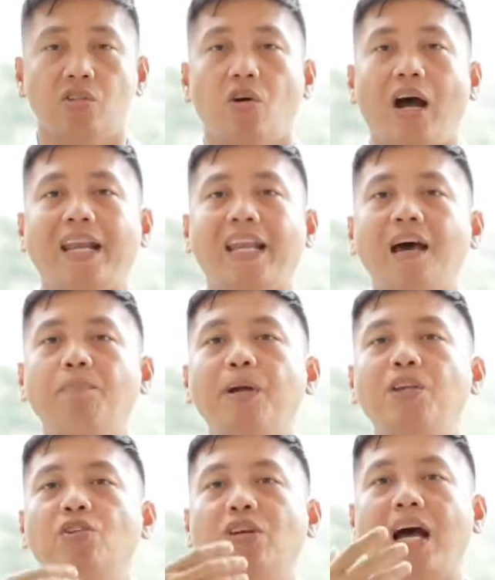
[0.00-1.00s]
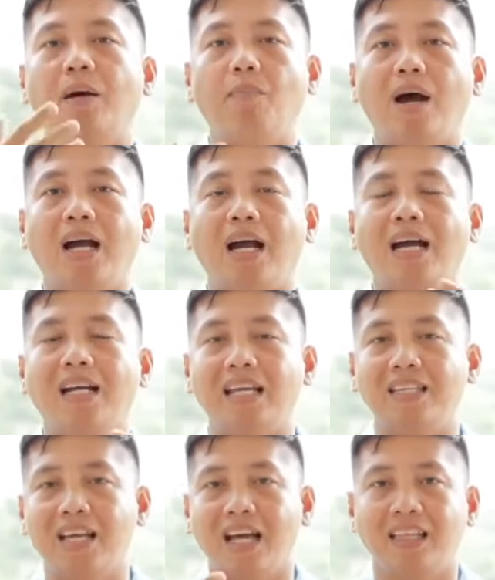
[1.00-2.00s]
So hanapin nyo lamang ang
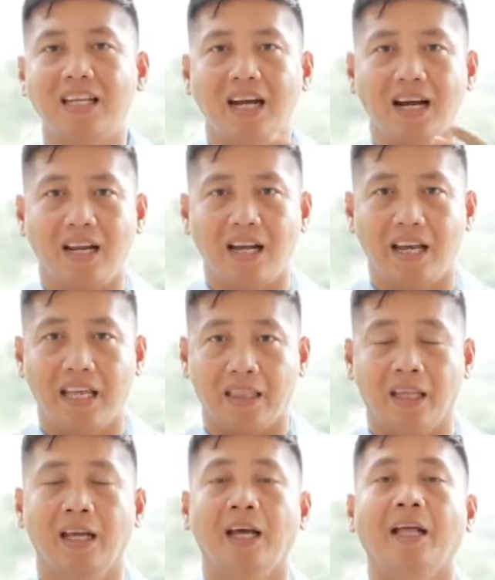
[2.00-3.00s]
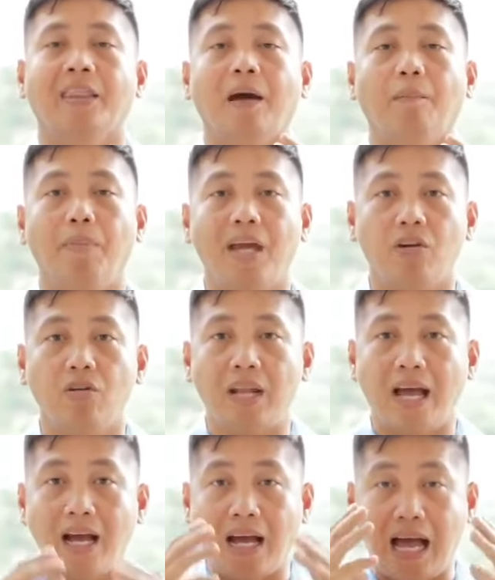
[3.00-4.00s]
linyada ng claret na
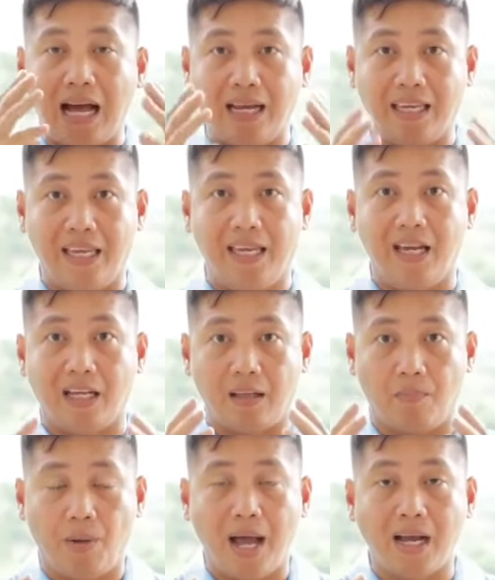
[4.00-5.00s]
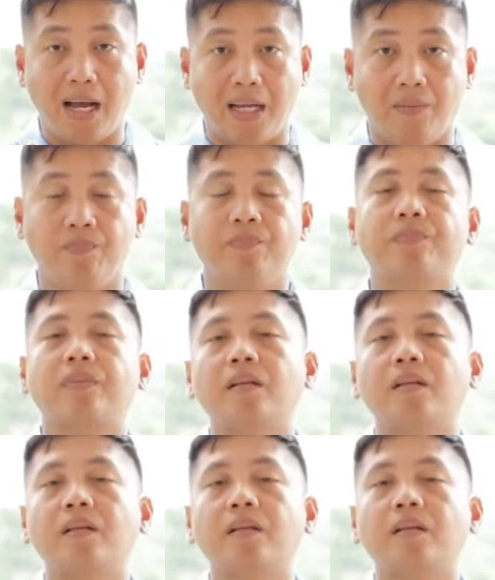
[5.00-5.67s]
meron ng angking katapangan